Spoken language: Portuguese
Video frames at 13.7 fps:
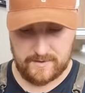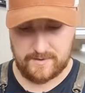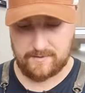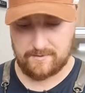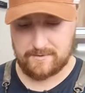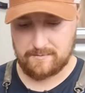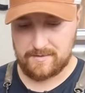
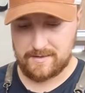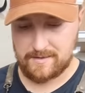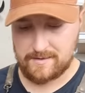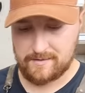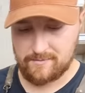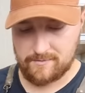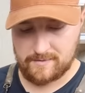deixar nossa
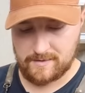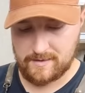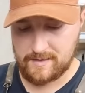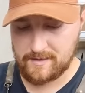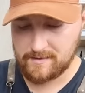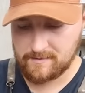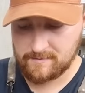batata doce
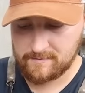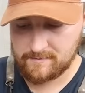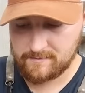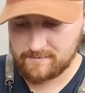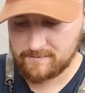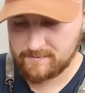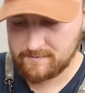aqui.
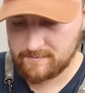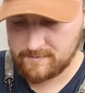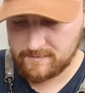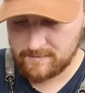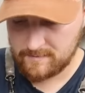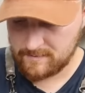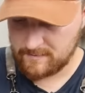
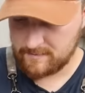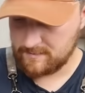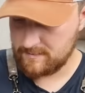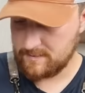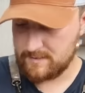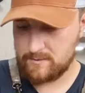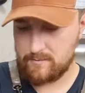
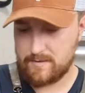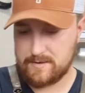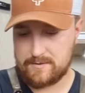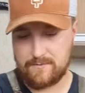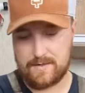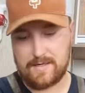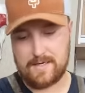Dando uma
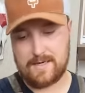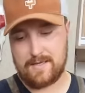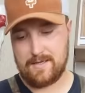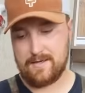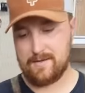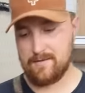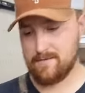
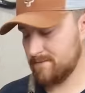esfriada.